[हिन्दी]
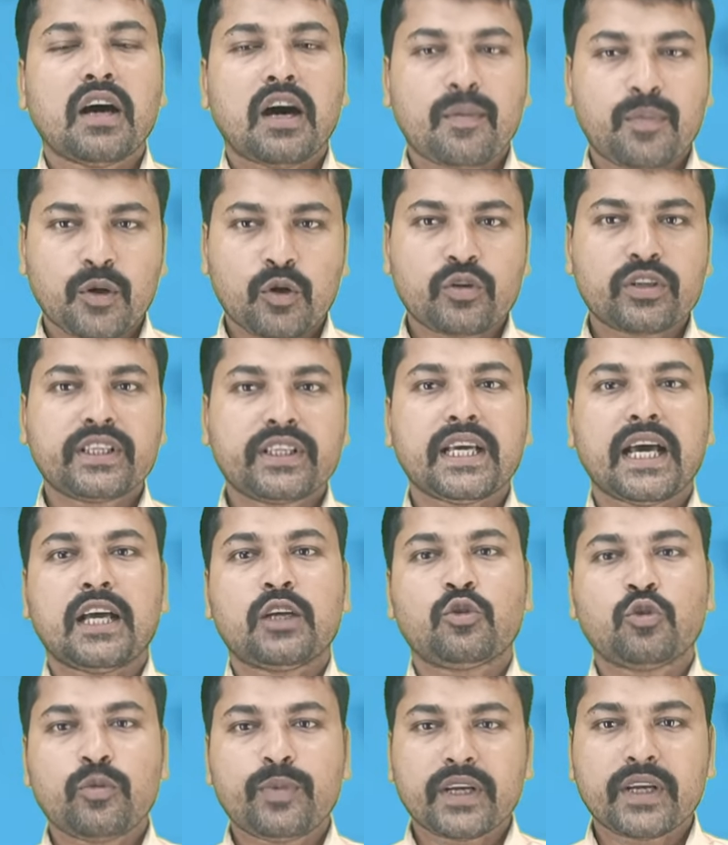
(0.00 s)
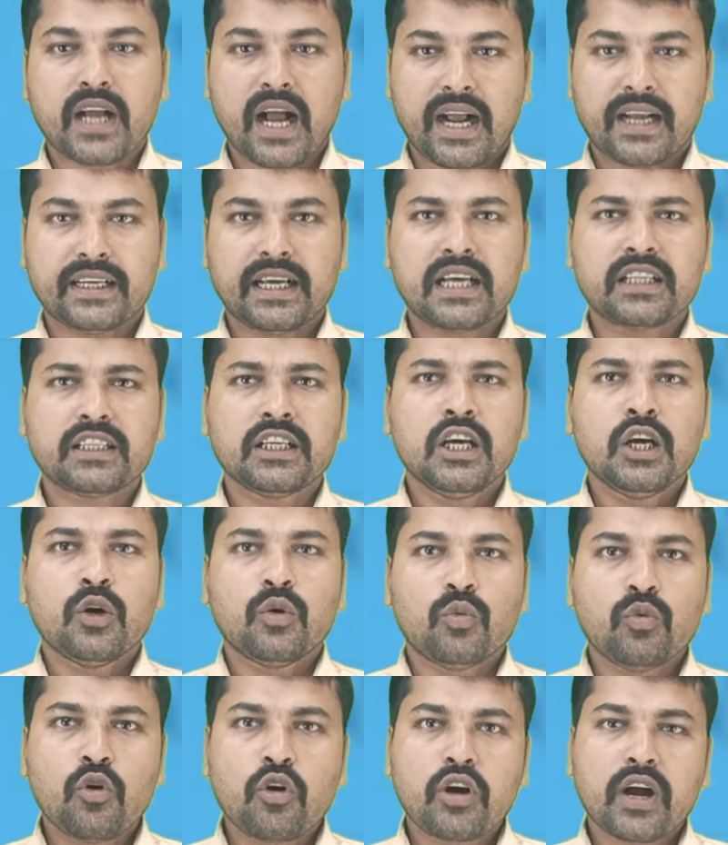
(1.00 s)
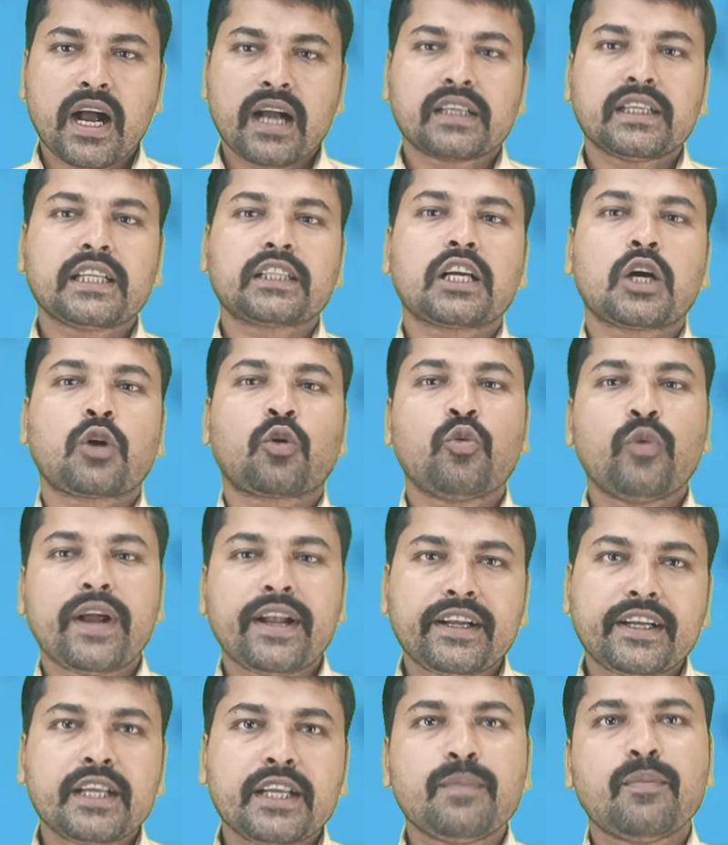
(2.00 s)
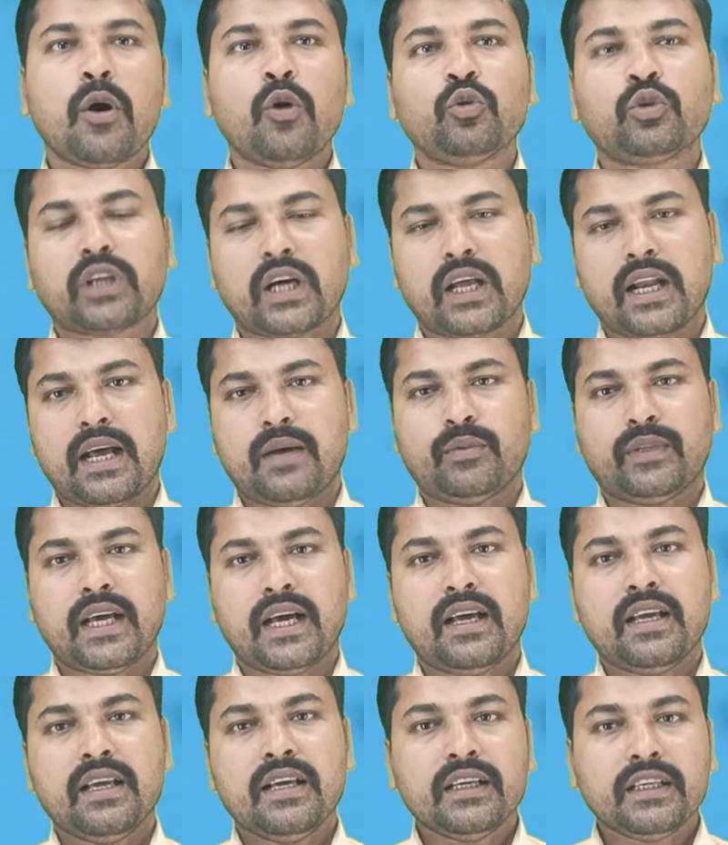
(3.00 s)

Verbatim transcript: अपलोड किया है जो भी कागजात वो कागजात का क्वालिटी बहुत खराब था